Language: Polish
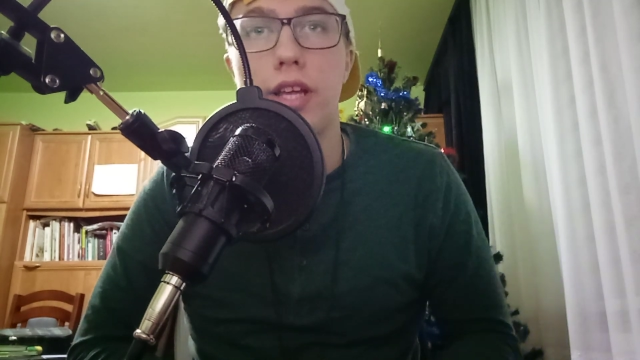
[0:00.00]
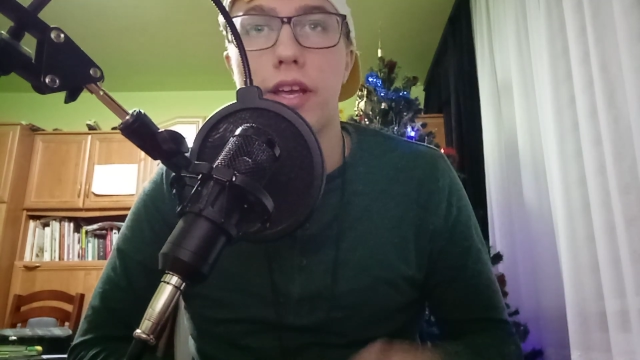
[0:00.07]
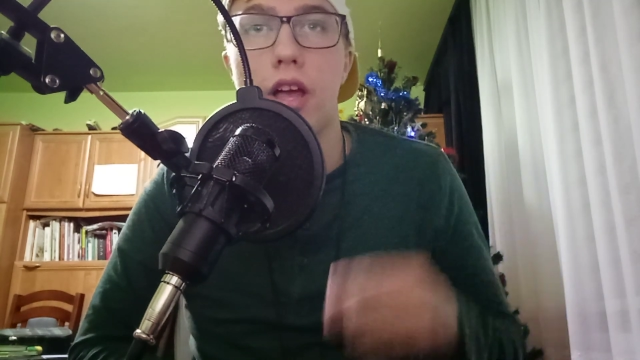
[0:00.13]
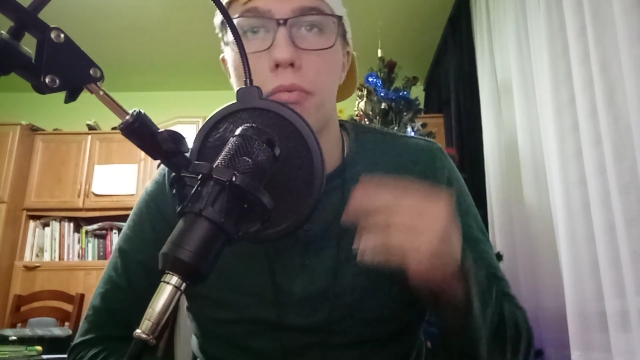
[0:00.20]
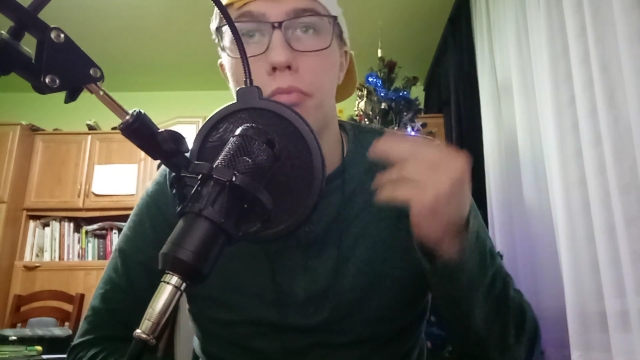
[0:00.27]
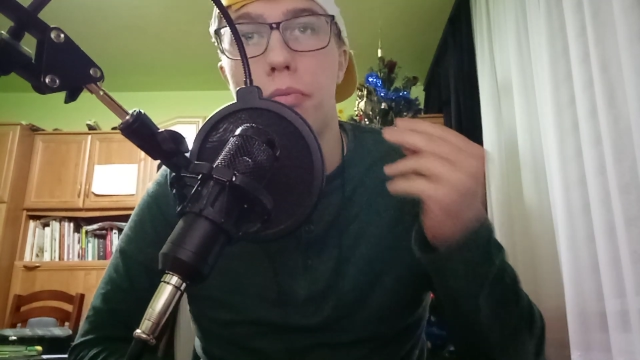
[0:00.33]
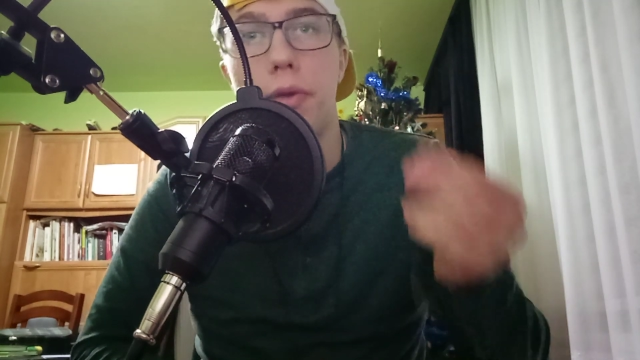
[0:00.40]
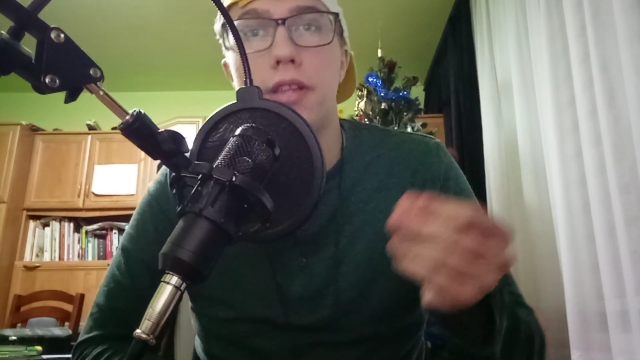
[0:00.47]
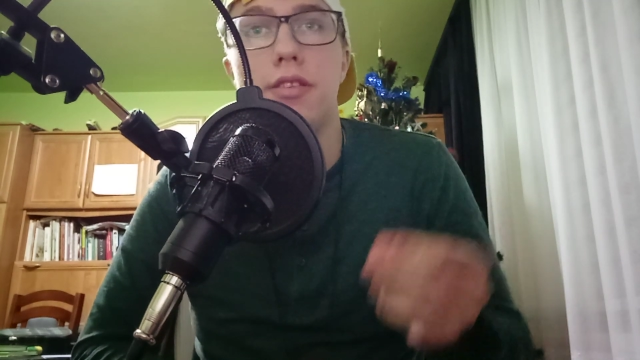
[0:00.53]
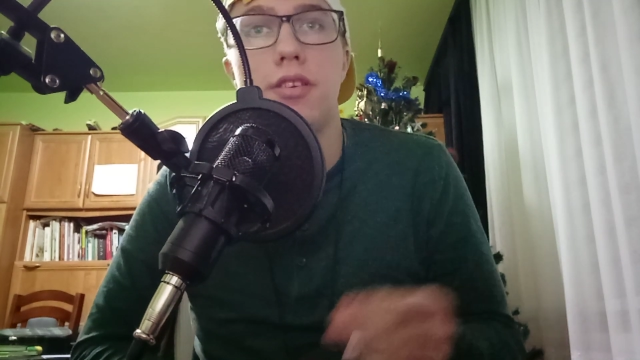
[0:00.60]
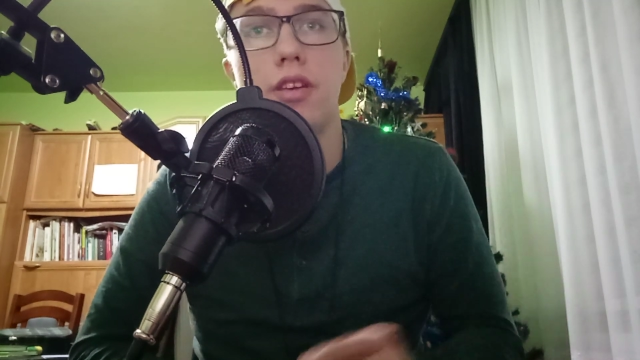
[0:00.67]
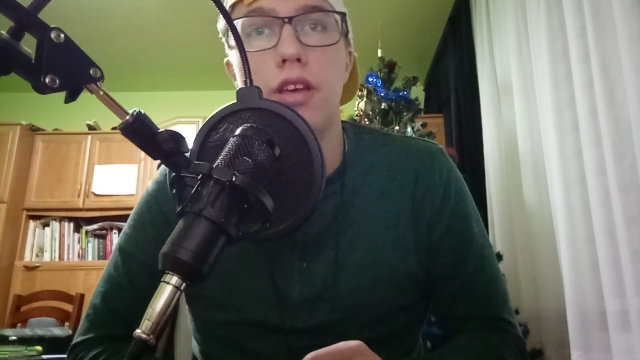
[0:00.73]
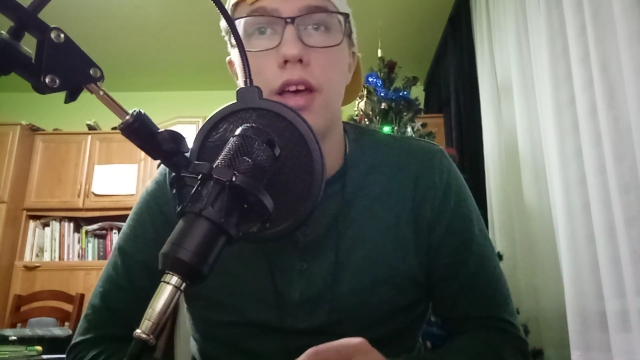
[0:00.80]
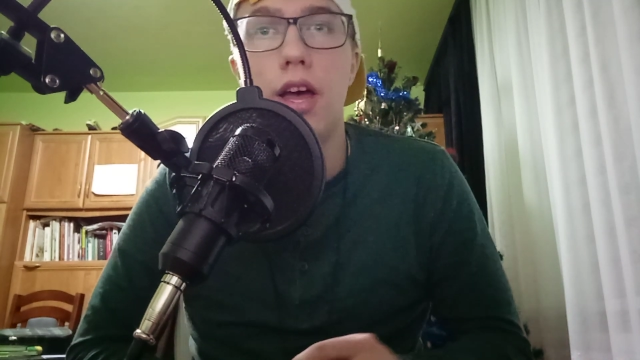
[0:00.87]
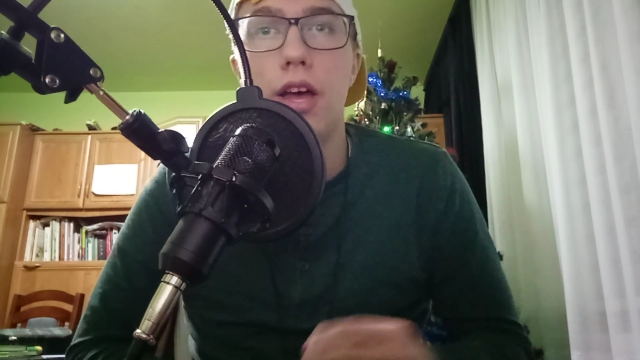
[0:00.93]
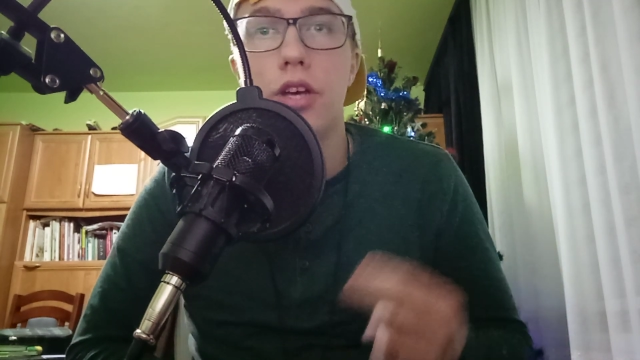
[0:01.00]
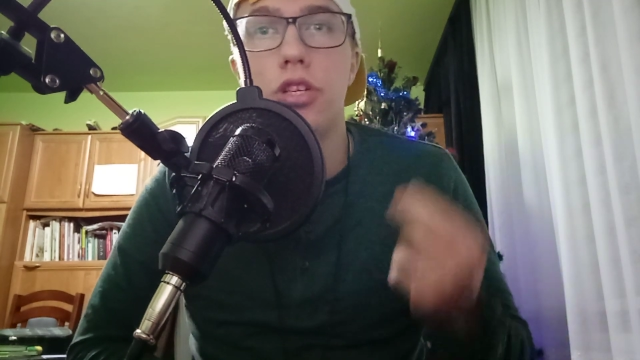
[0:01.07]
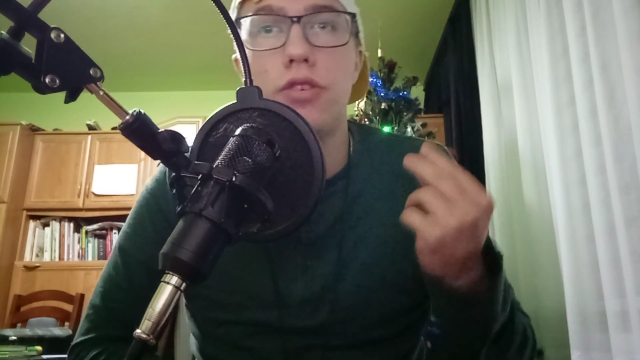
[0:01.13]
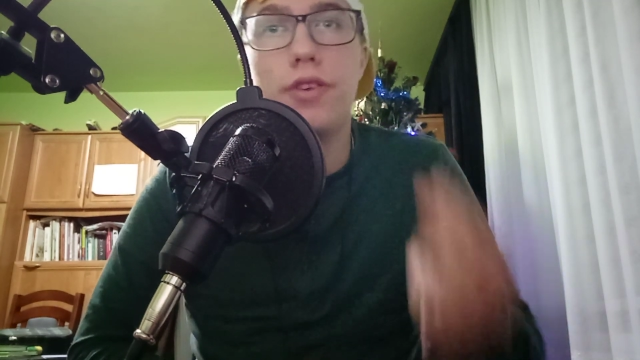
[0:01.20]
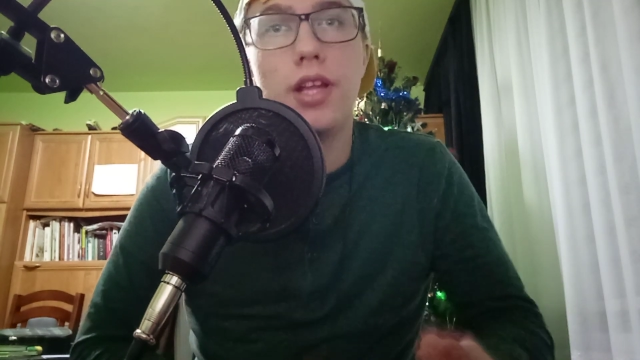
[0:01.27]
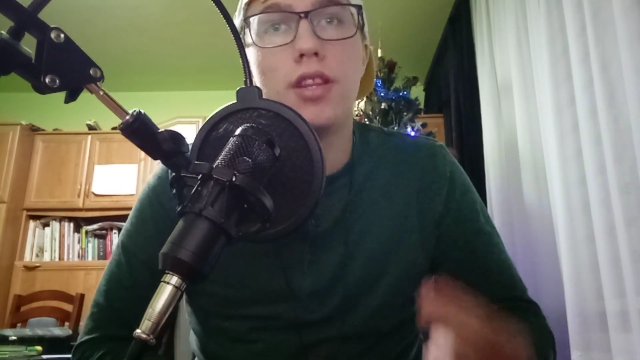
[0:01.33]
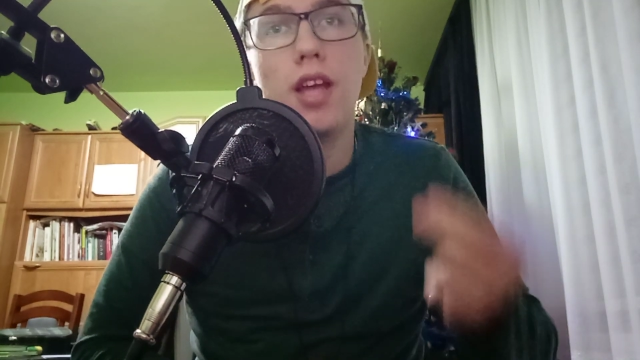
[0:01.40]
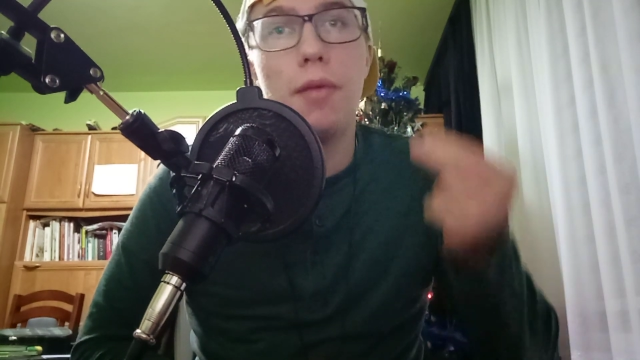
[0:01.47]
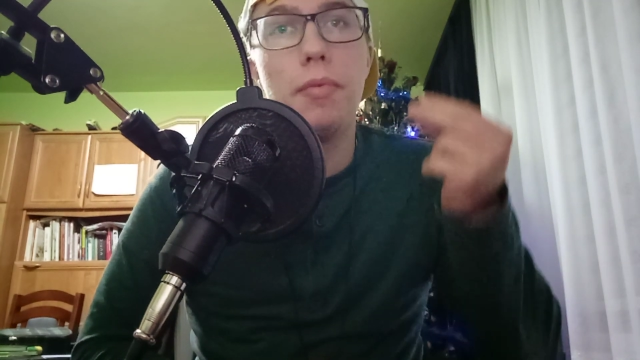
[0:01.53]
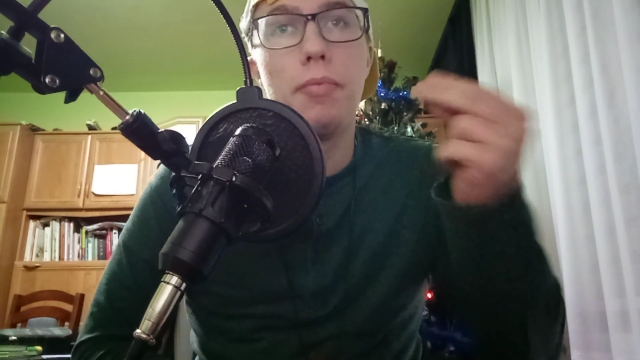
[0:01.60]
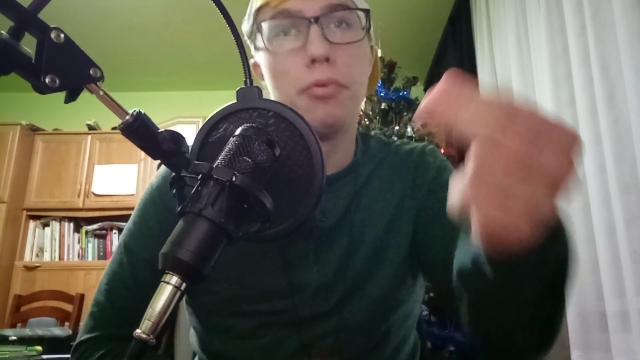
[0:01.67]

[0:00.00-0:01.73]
tak jakby między świętami